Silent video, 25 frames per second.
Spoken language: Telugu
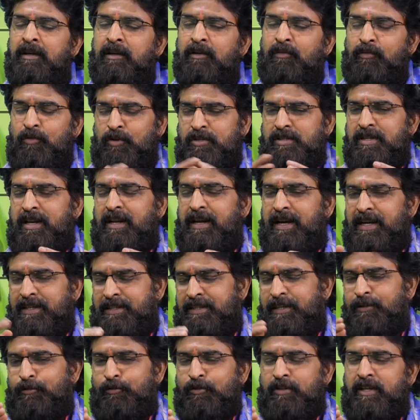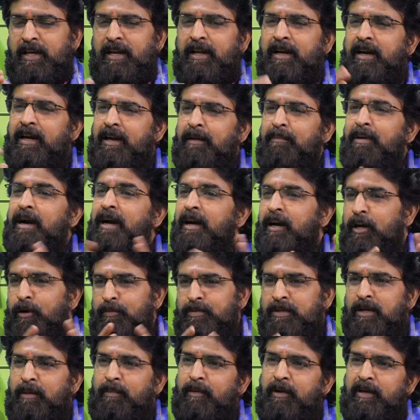ఒరిజినల్గా అక్షయ తృతీయ అనగానే బంగారు
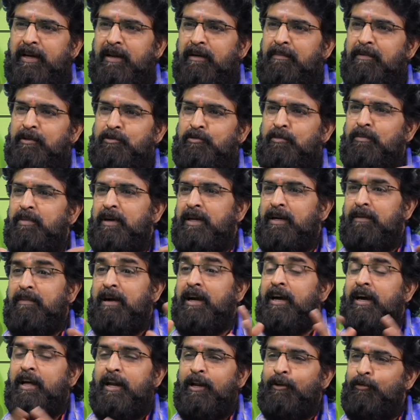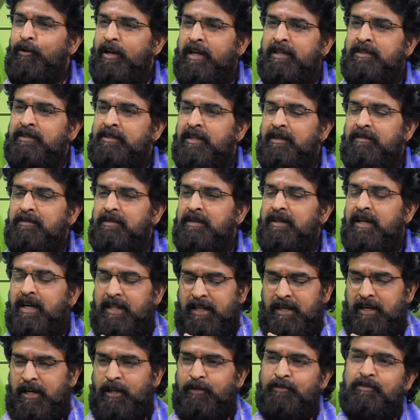షాపులకు వెళ్ళిపోయి శుభ్రంగా బంగారాలు కొనేస్తారు అది
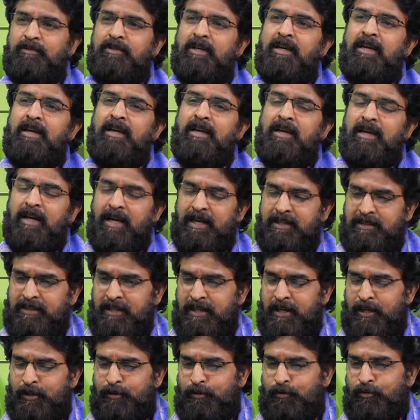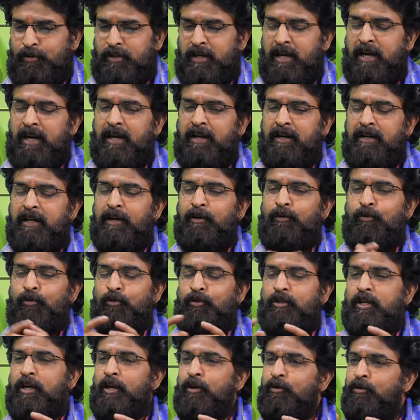కాదు అక్షయ తృతీయ అంటే
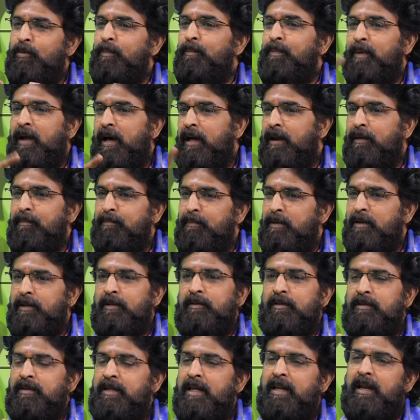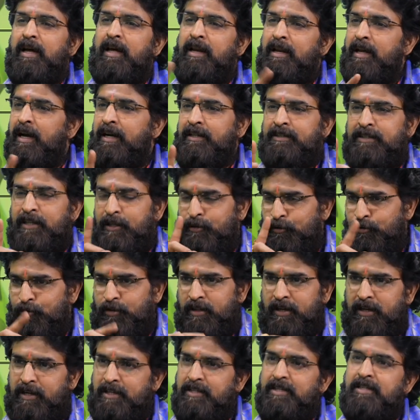కృతయుగం ప్రారంభ దినాన్ని అక్షయ
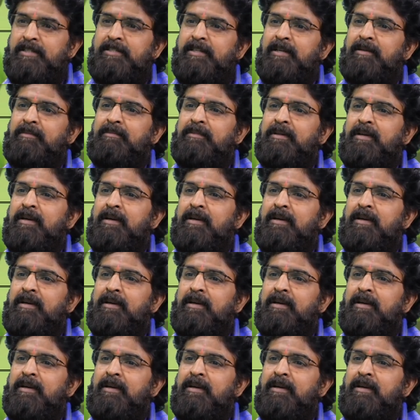తృతీయగా చేశారు